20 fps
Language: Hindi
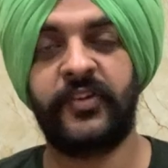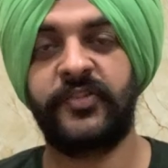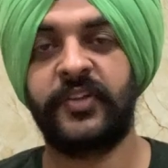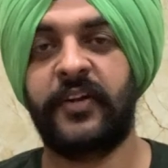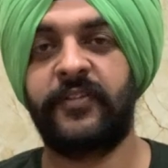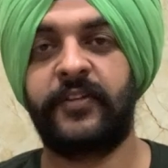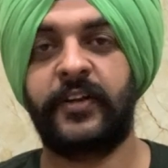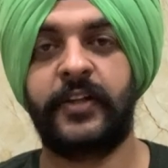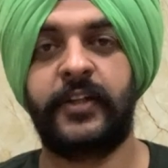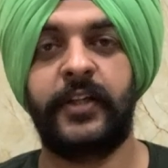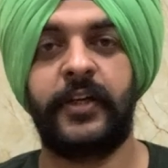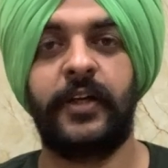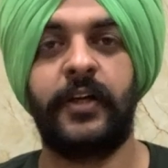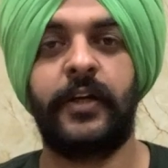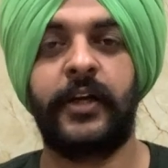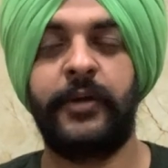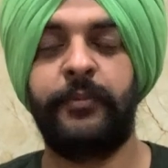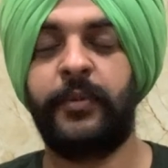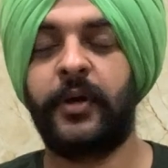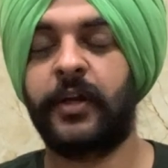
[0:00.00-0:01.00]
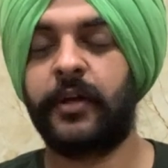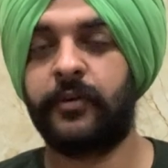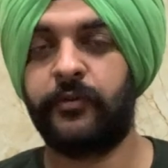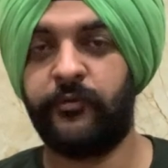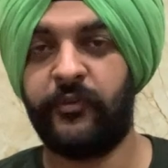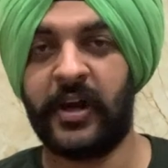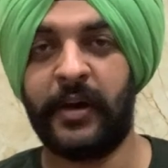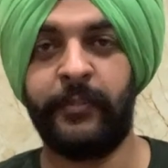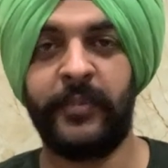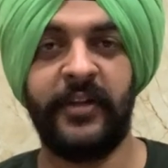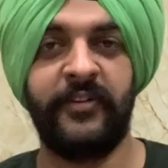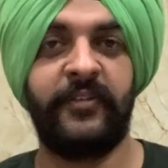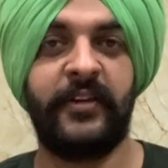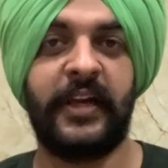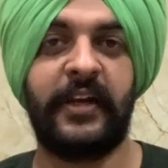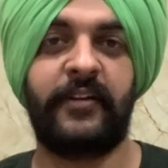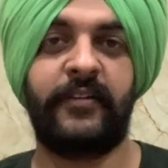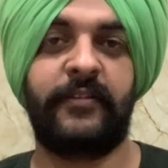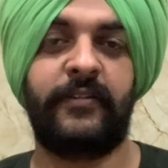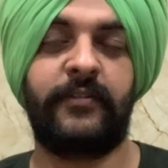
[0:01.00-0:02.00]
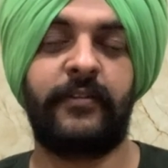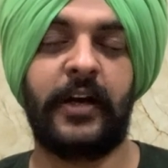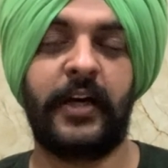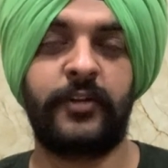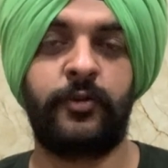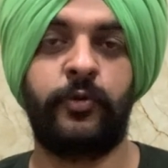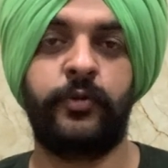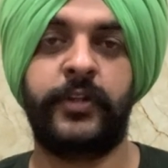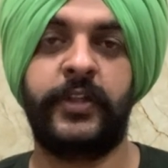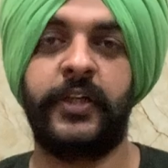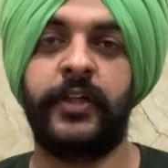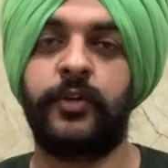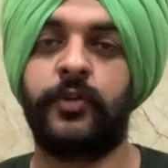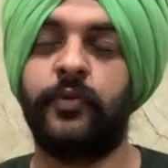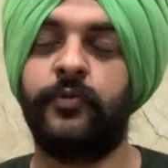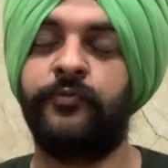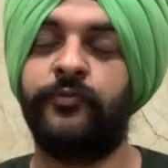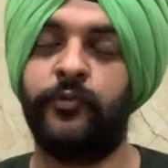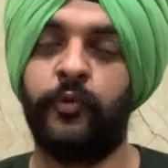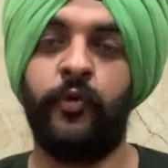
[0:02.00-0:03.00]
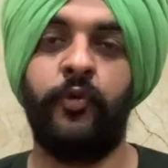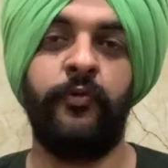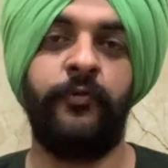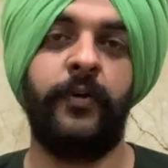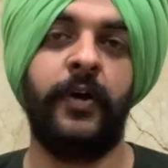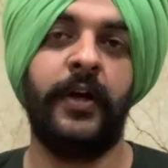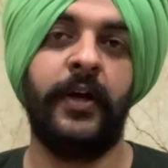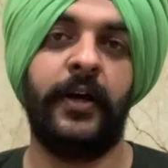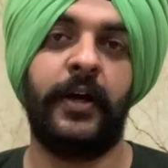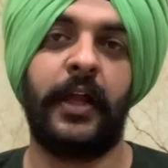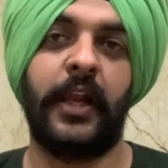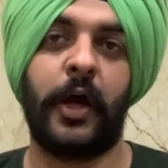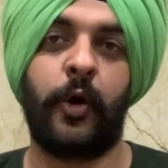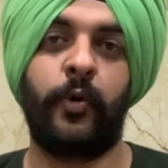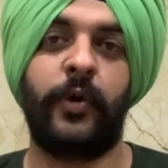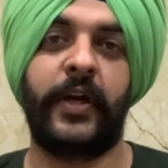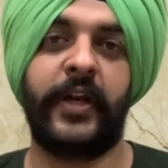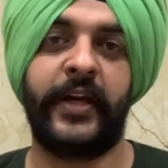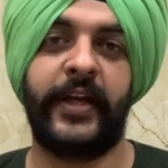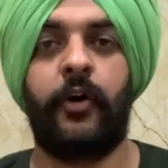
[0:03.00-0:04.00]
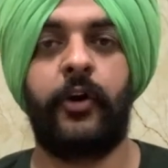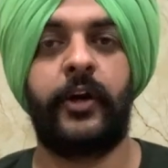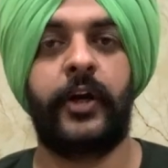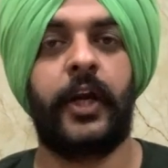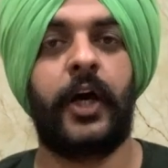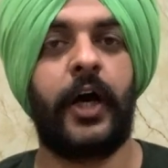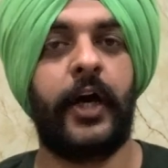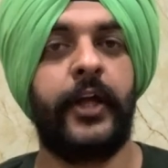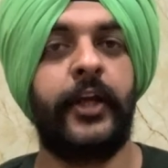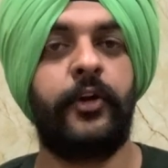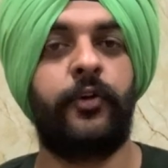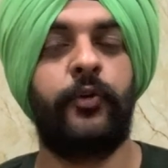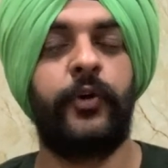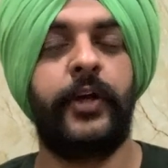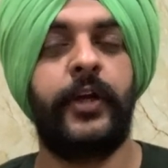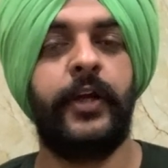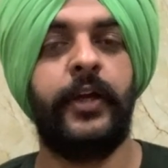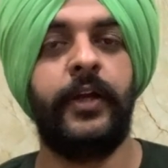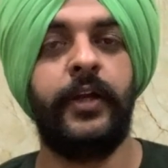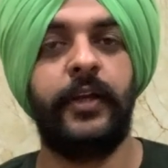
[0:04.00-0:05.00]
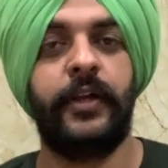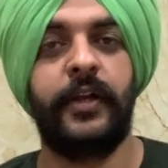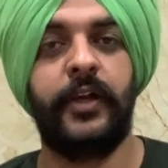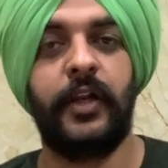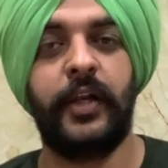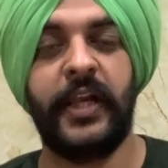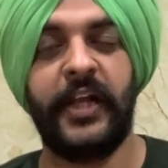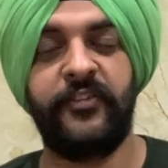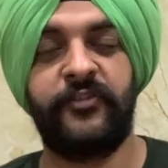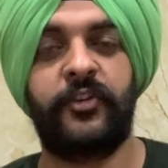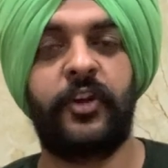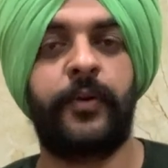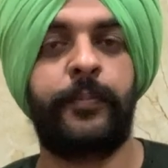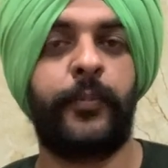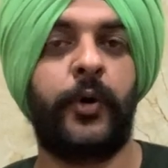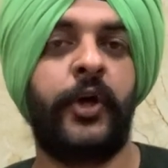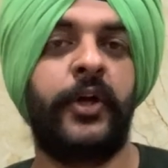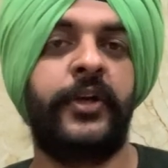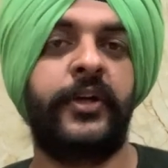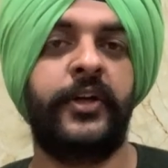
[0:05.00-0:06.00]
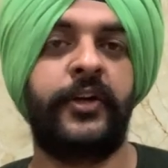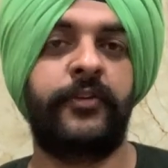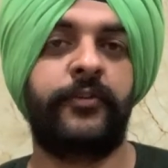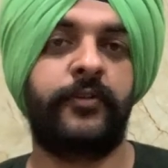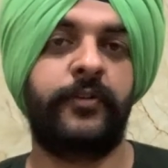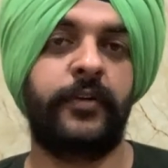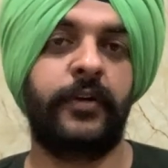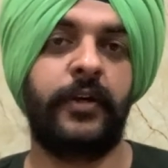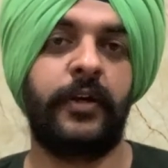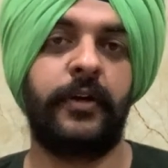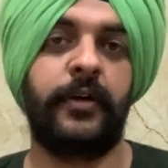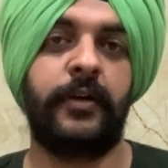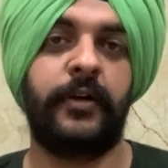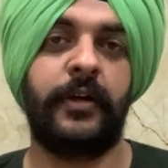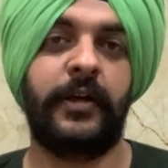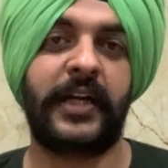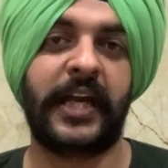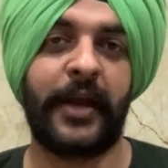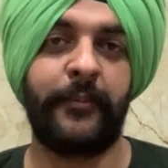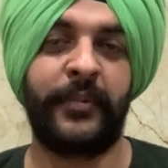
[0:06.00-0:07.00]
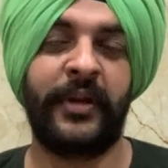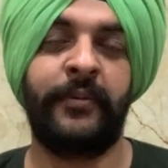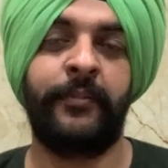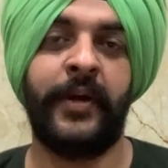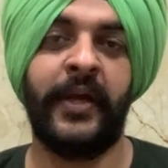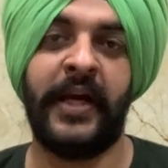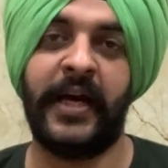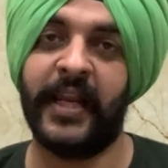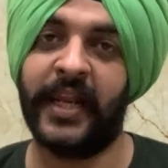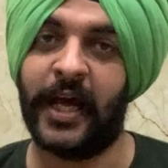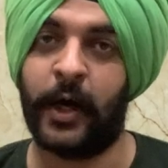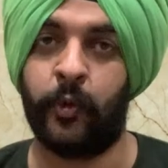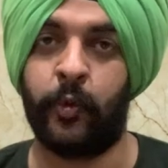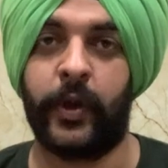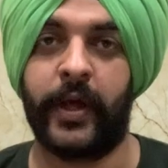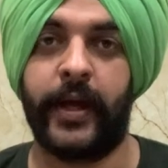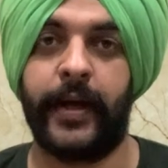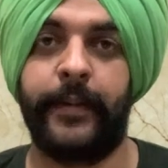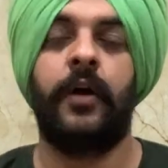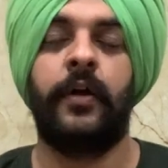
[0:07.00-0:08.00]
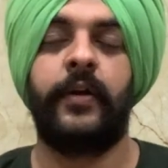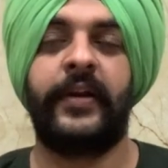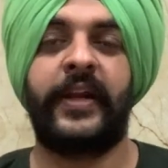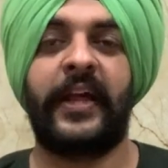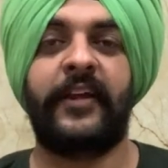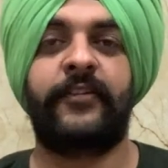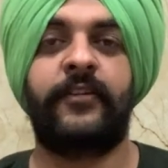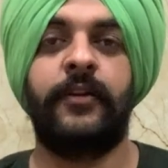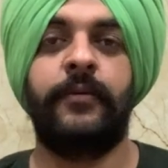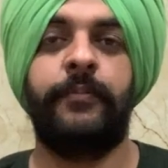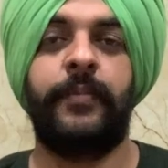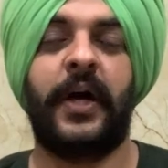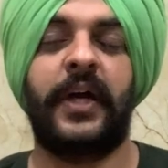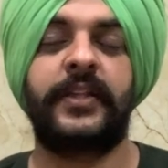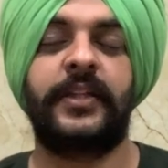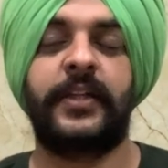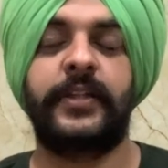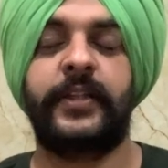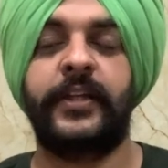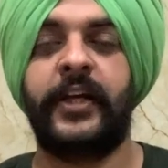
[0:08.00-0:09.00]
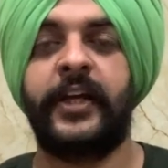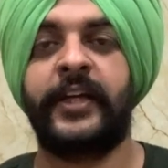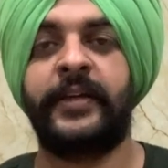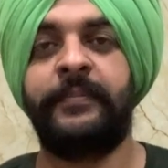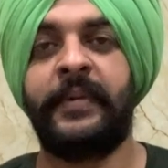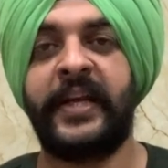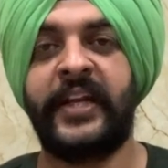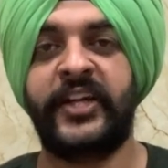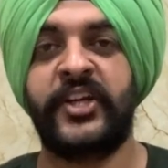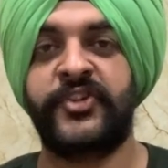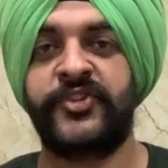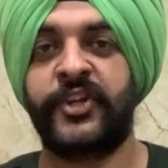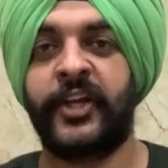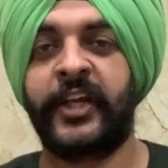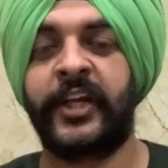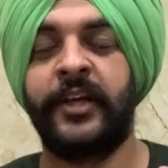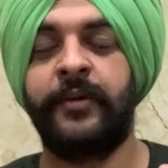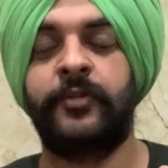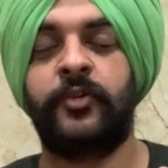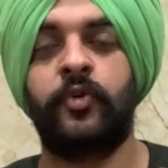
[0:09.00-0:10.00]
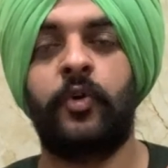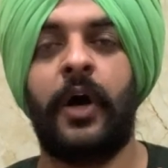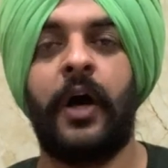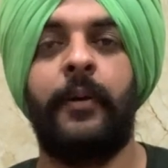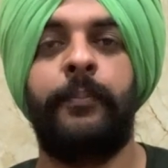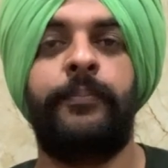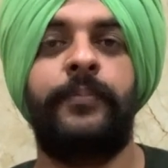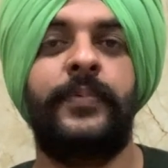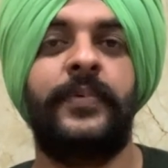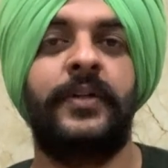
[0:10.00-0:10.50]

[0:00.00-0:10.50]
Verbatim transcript: जा सकते कई बार फैमिलीज एक साथ होती है तो वो अलाउड नहीं ना ही कोई लेजर पॉइंटर्स कैबिन में अलाउड है नेक्स्ट बात आती है मेडिकेशन की तो आप